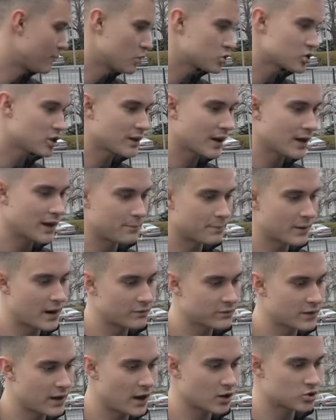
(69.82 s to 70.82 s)
może i taka
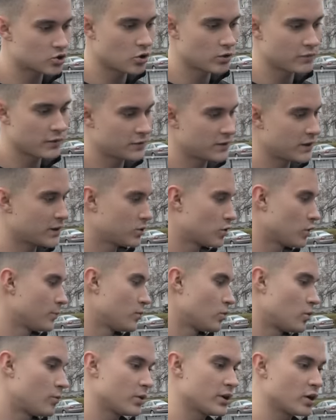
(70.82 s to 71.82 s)
prawda, aczkolwiek wtedy to
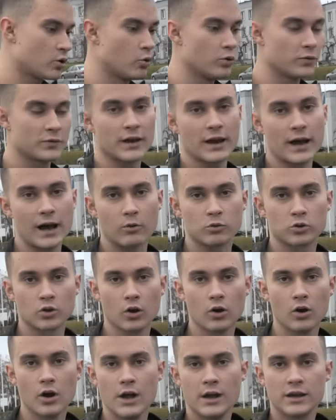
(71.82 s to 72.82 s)
było moje główne
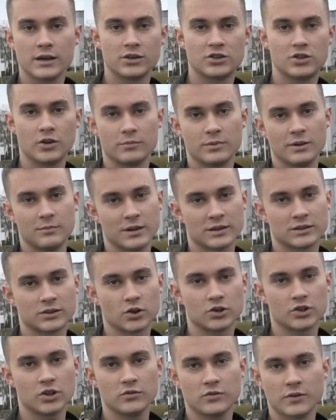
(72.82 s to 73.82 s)
auto, jeździłem nim na
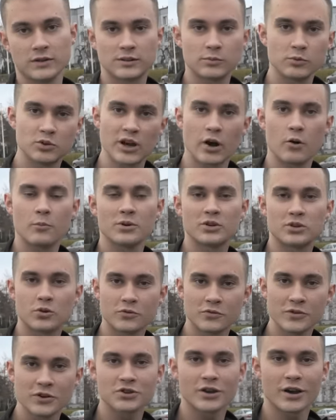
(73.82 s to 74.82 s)
co dzień, więc musiało być
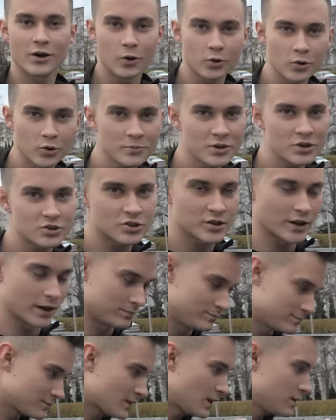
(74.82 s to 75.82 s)
również
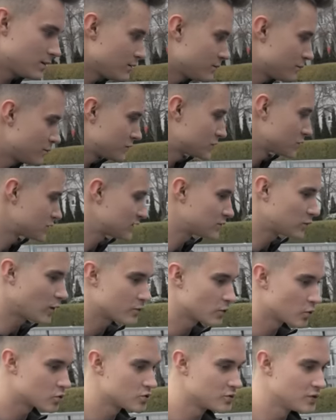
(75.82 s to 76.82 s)
ekonomiczne. W
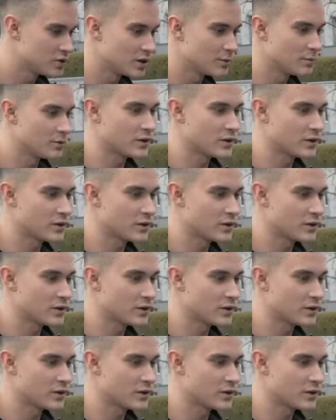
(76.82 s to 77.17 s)
cudzysłowie oczywiście, bo